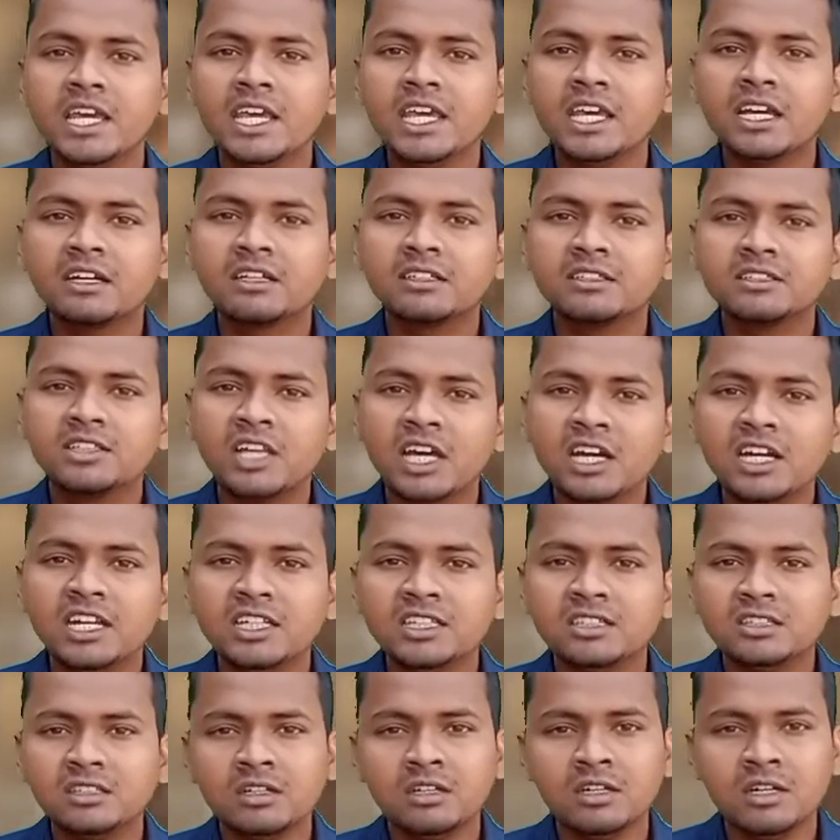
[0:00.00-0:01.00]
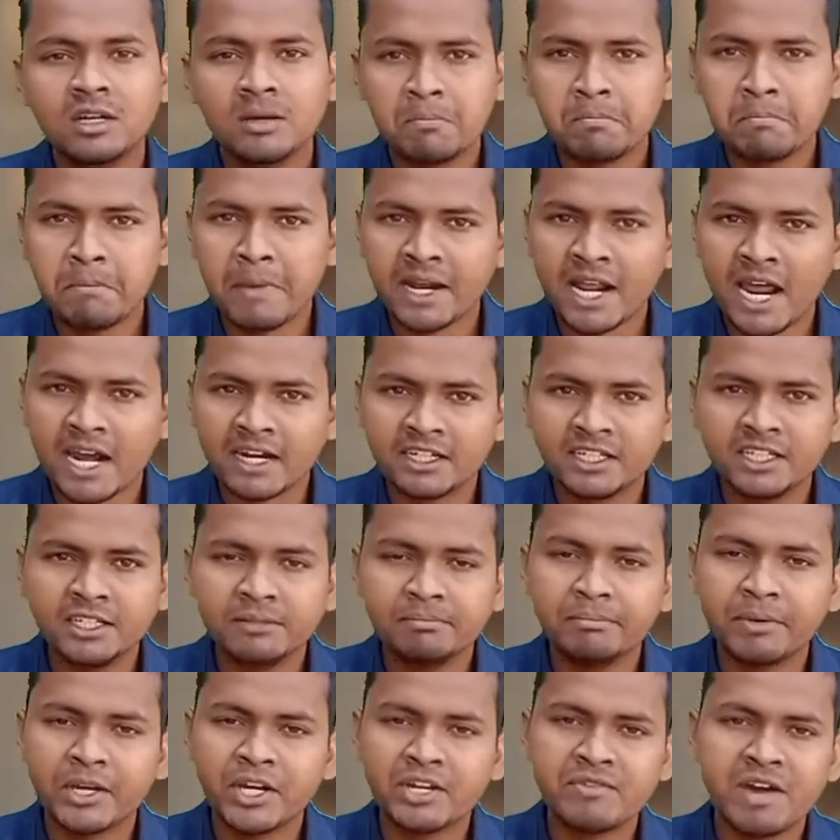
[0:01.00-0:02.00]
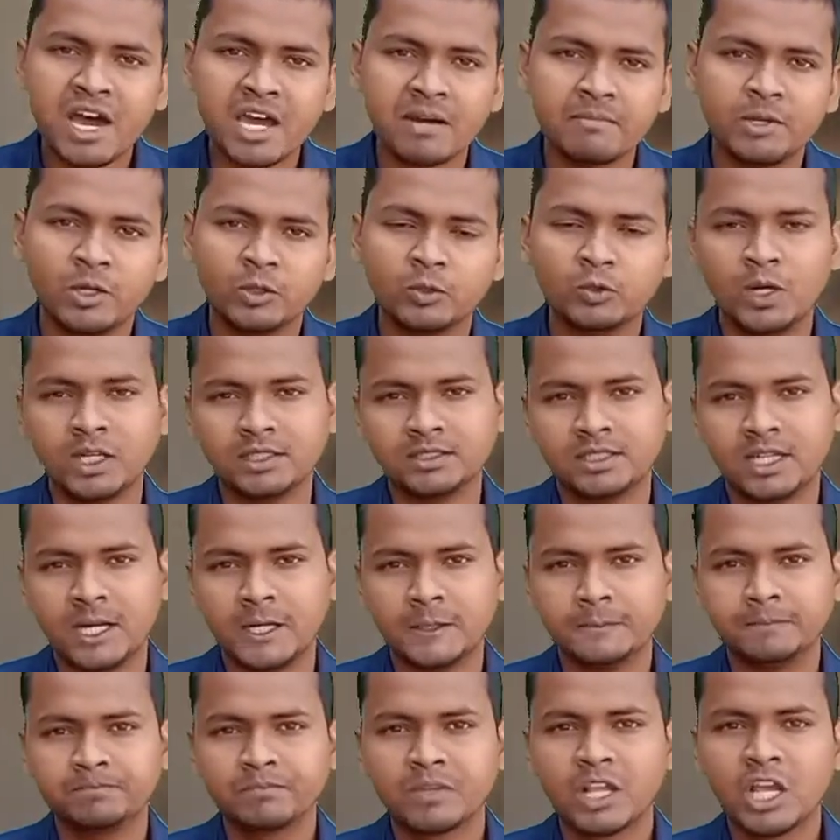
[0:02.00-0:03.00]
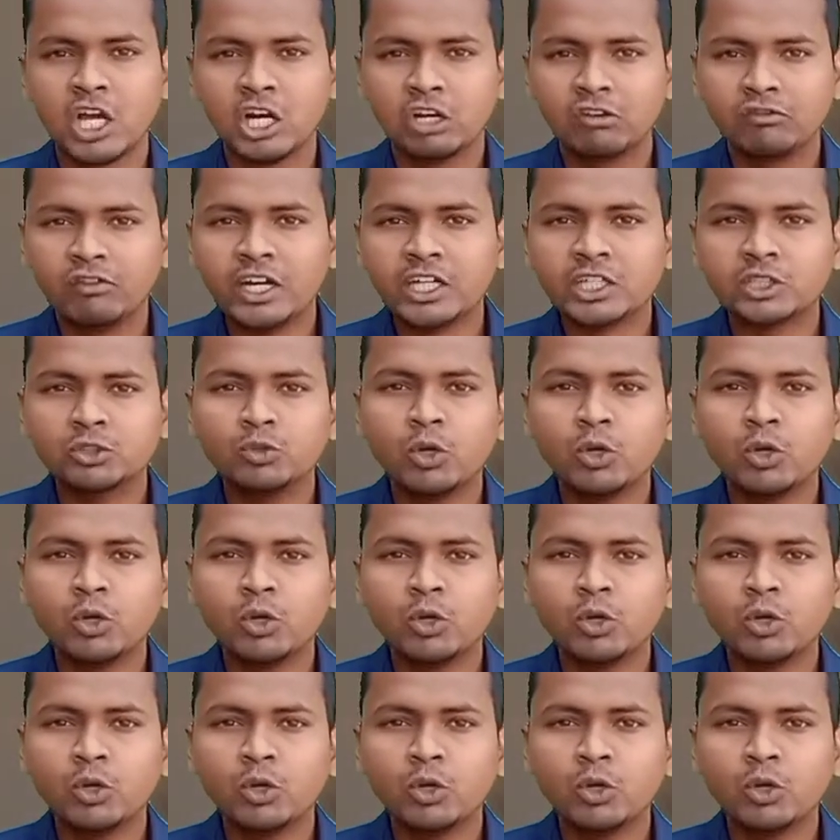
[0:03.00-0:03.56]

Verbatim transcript: एक दलित मराठी परिवार में हुआ था वर्ष